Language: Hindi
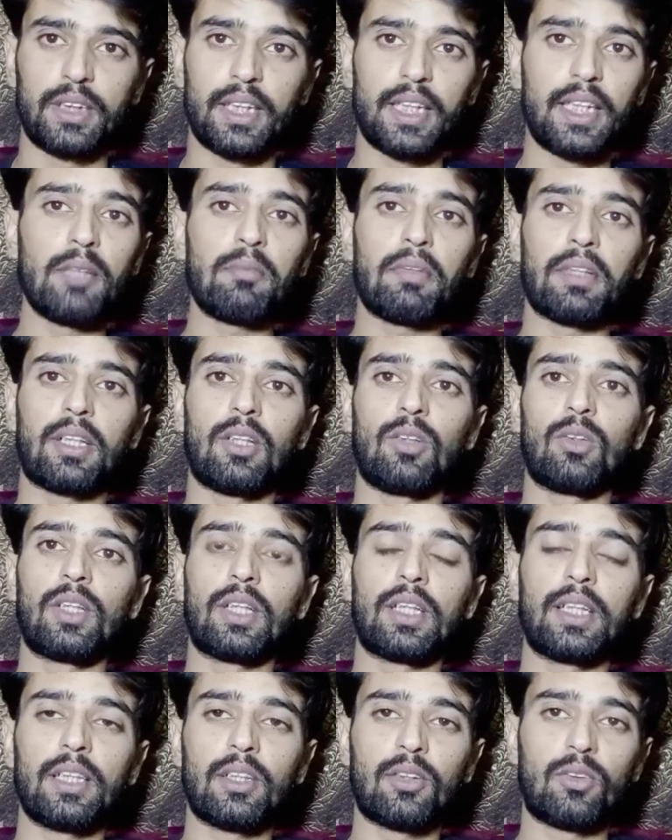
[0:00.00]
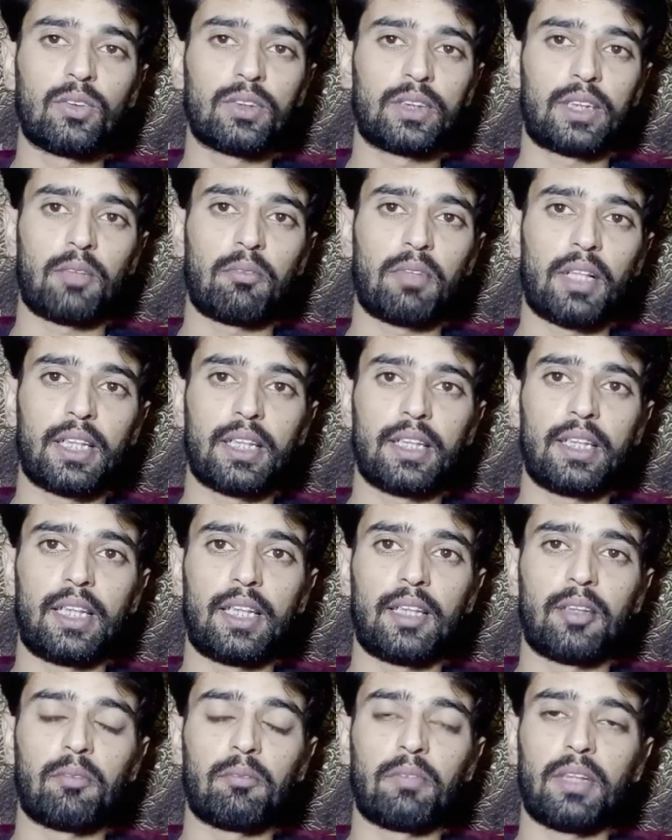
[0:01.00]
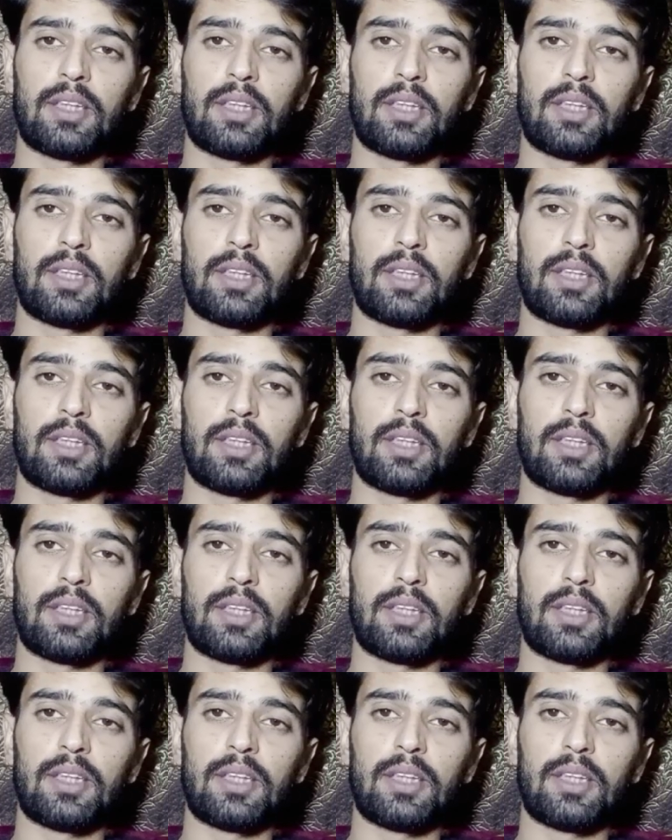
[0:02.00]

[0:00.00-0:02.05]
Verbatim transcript: ये नहीं पता होगा कि ये कौन सा मॉडल है